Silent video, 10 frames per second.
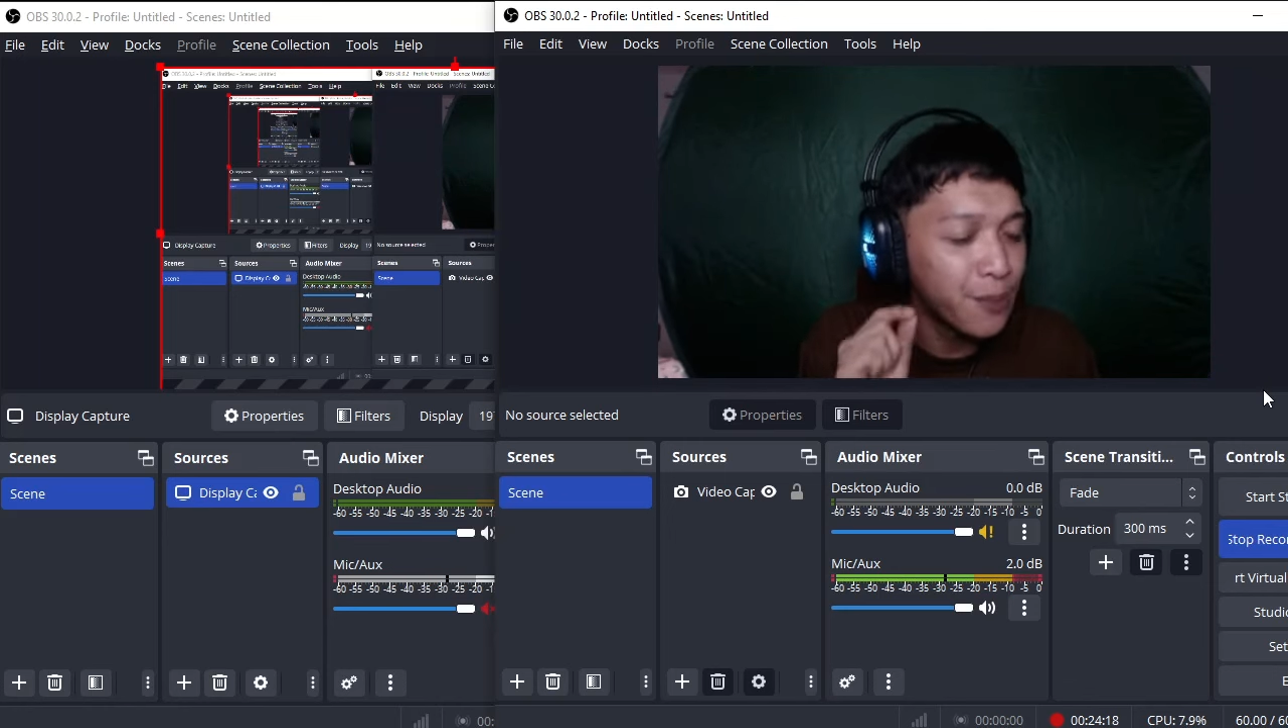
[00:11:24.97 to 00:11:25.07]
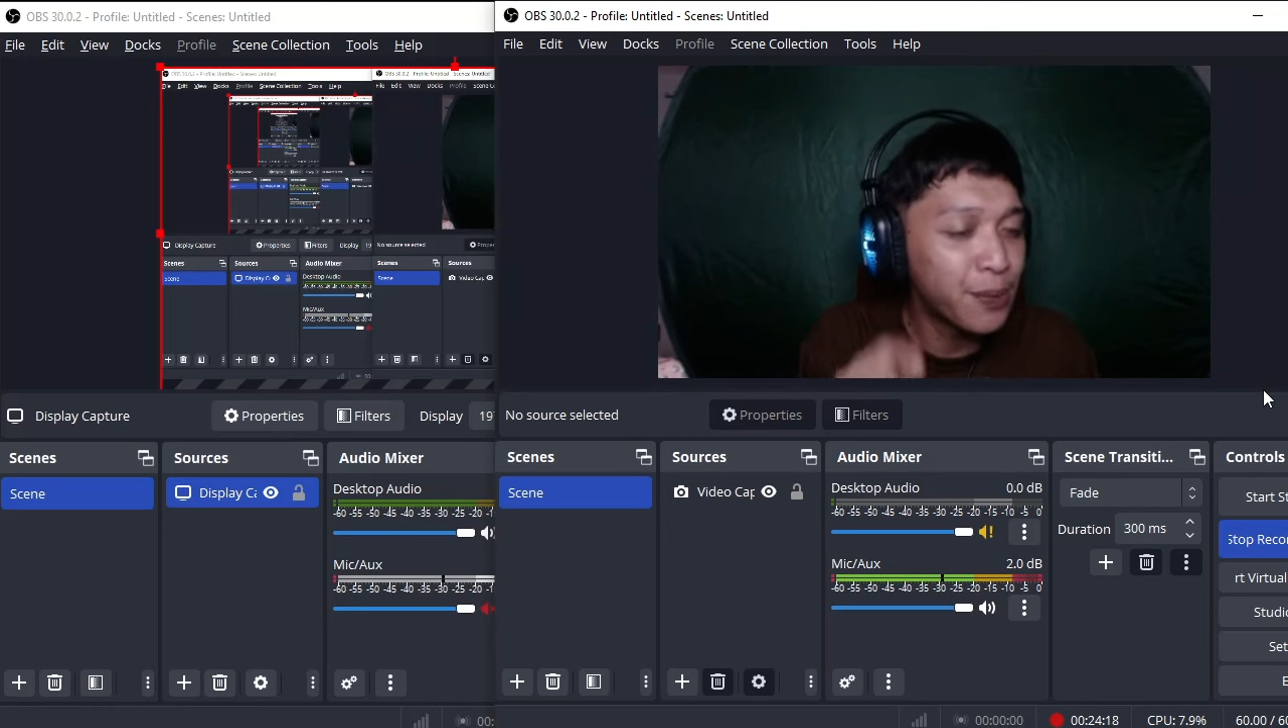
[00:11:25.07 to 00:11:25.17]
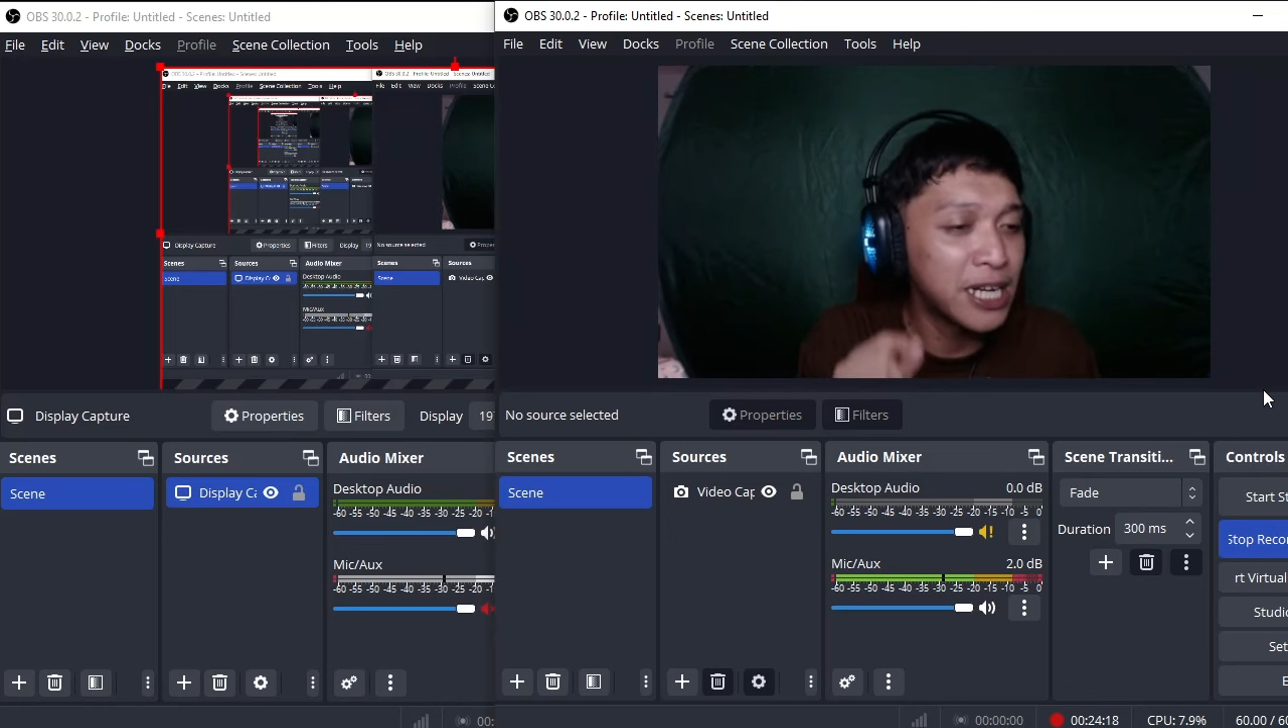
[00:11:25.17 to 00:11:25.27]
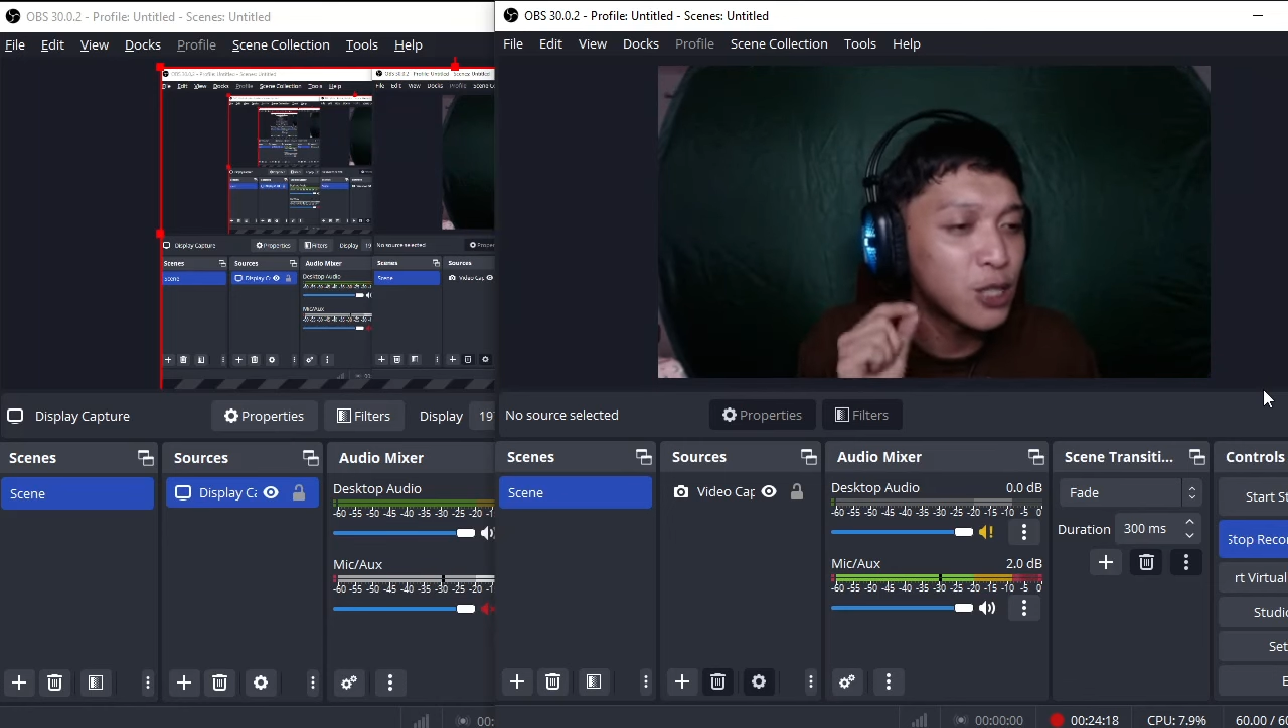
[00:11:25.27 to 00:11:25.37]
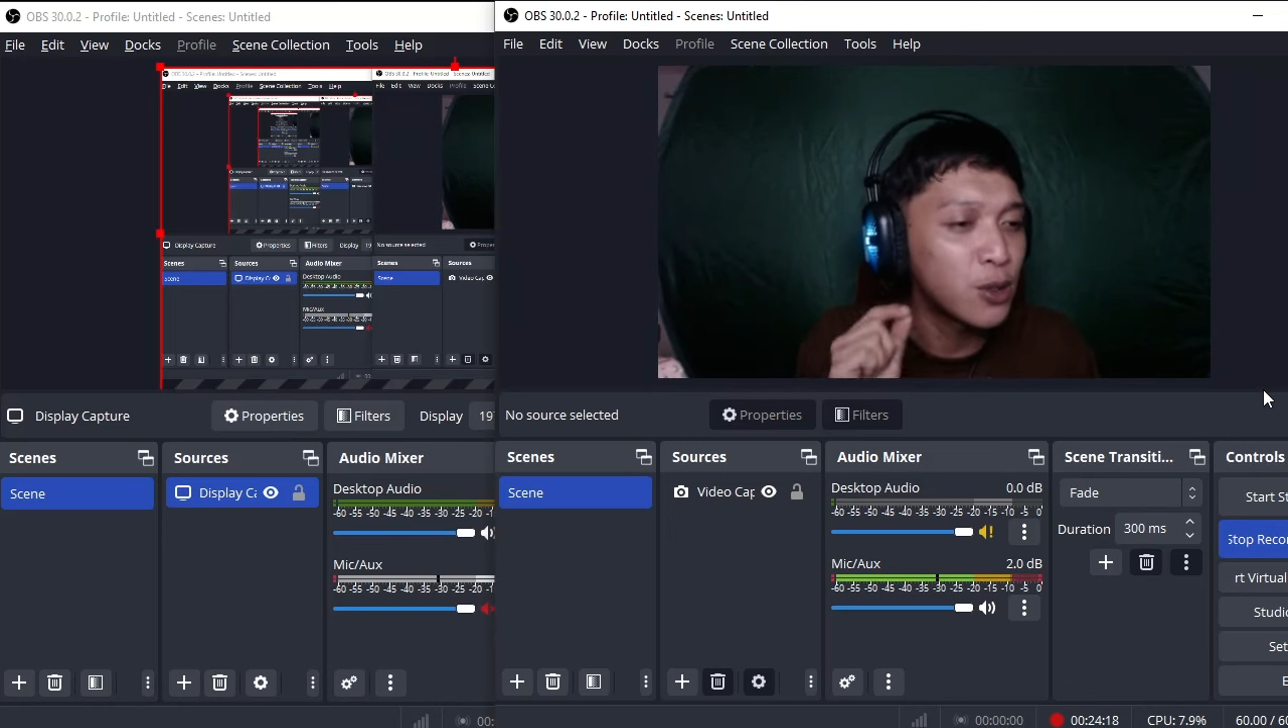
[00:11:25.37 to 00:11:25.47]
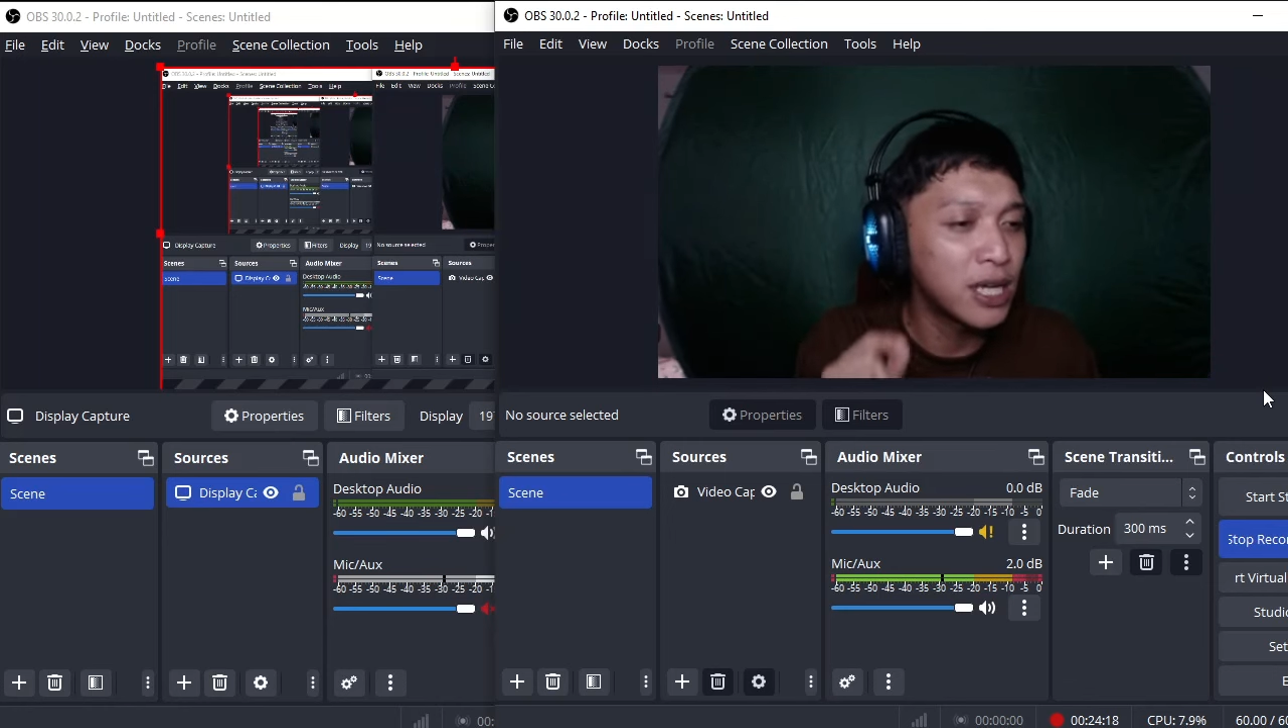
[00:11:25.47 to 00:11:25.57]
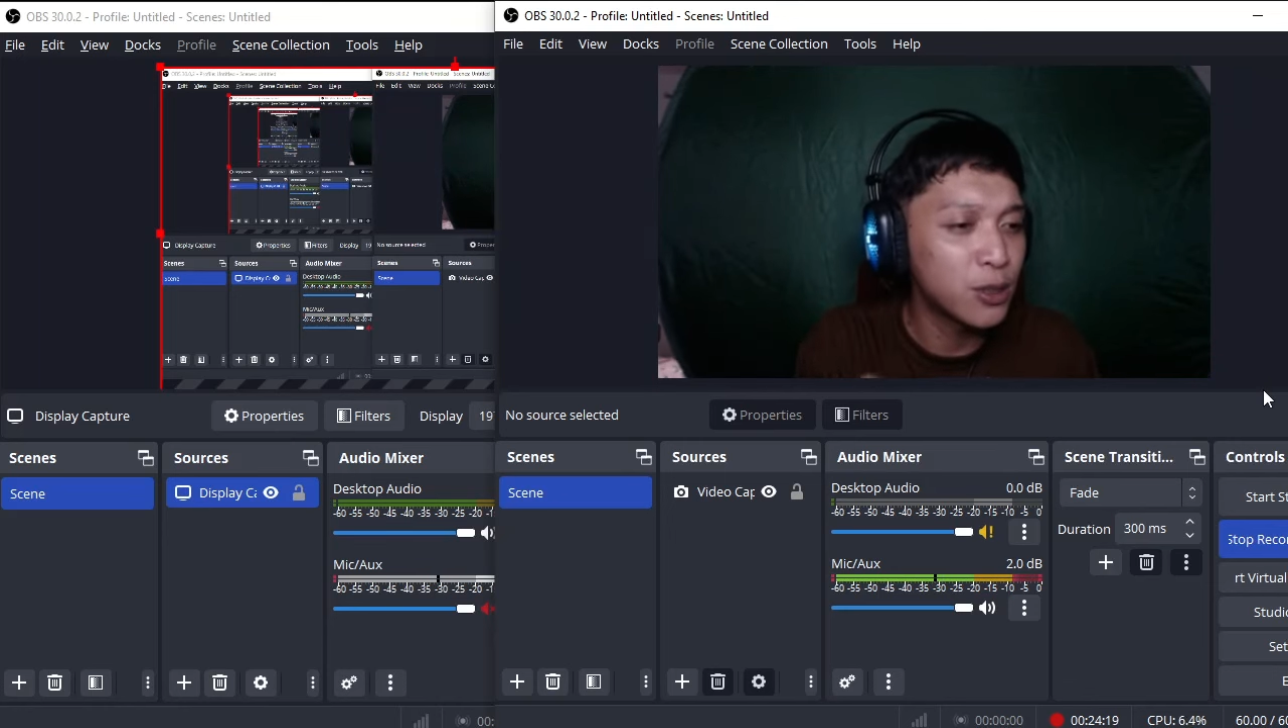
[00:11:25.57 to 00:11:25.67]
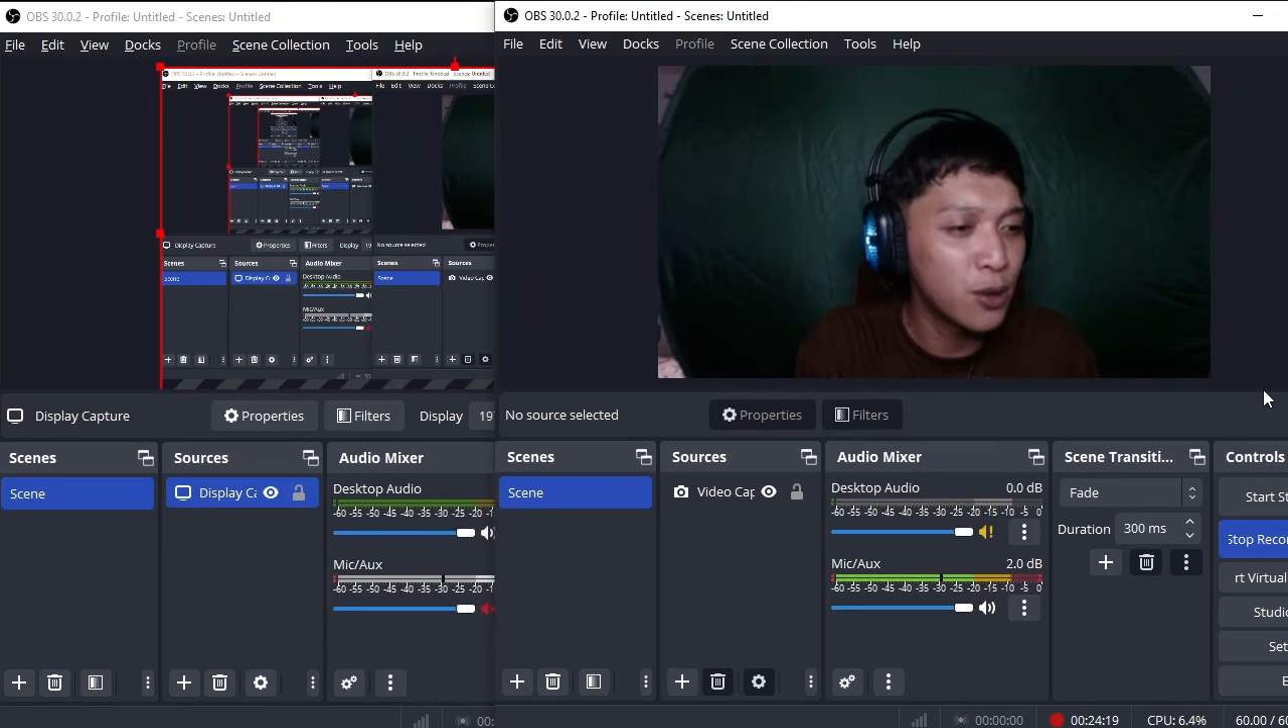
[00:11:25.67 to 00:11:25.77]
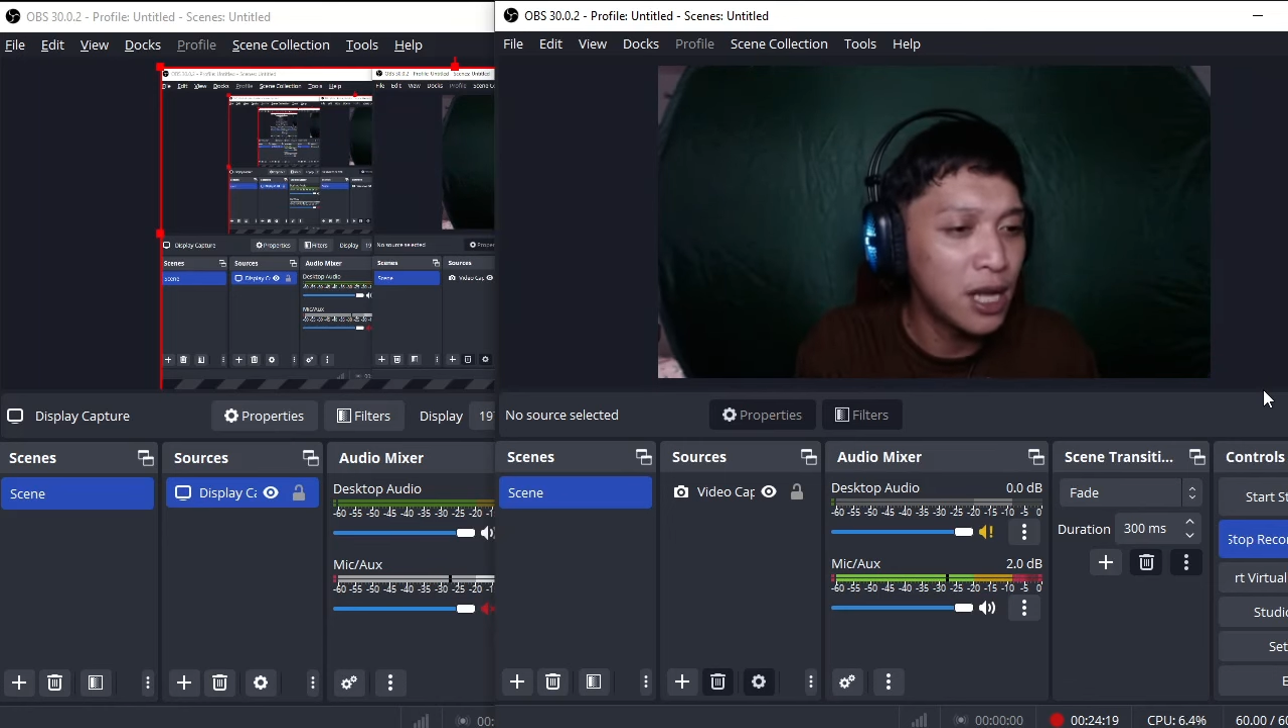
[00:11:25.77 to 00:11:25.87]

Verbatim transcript: na paganto-ganto